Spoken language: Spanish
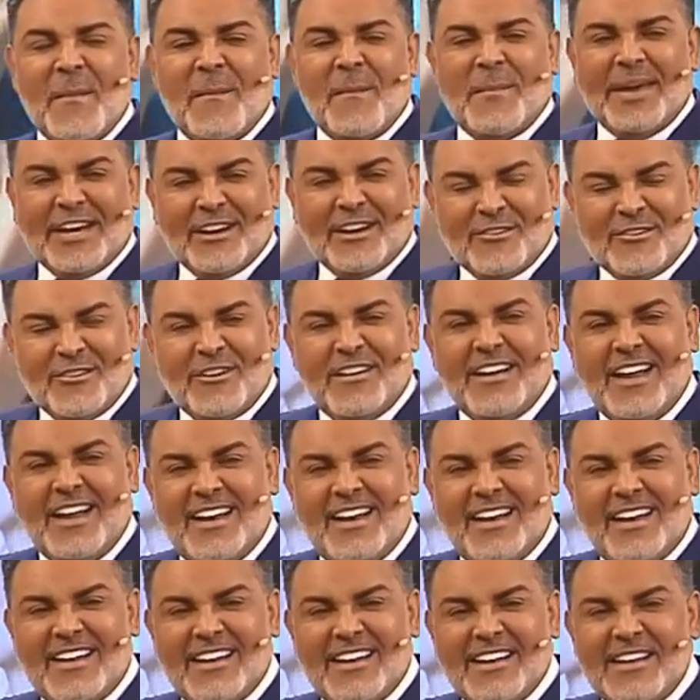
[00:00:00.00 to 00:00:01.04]

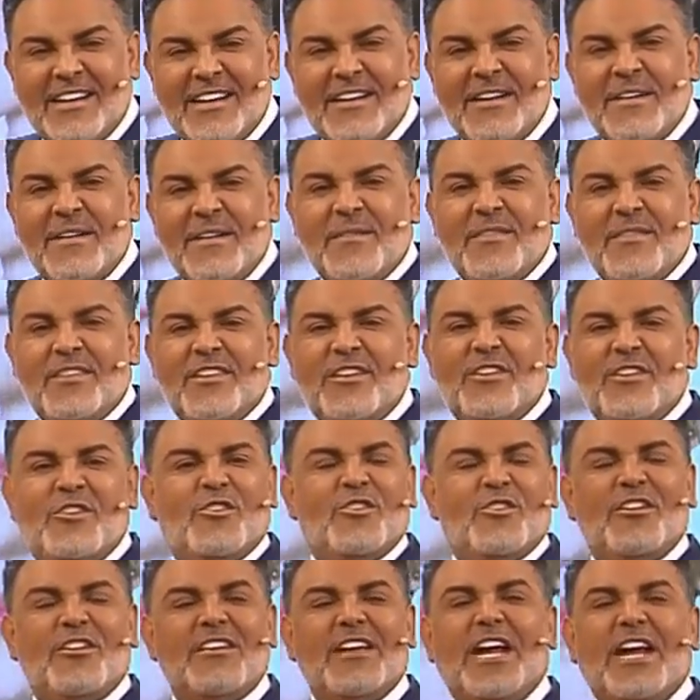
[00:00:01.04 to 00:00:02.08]
personal.
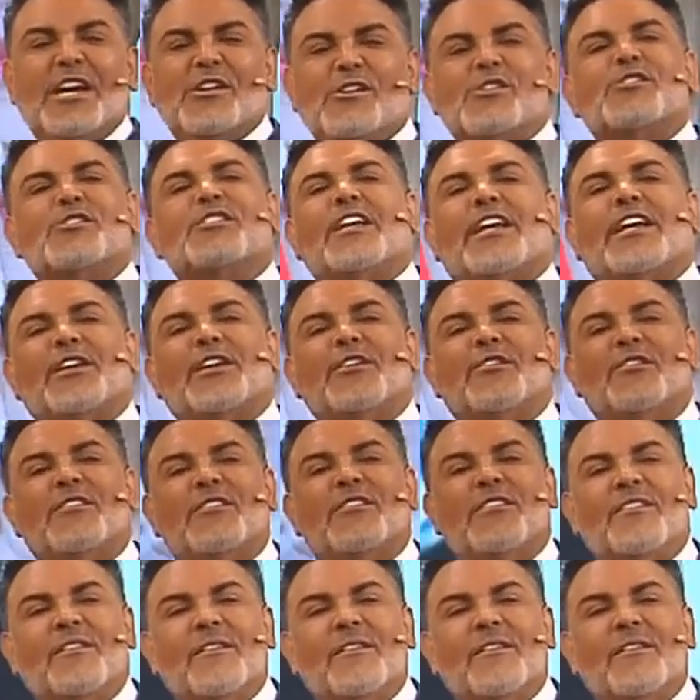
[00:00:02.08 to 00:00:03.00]
Yo ya no ceno.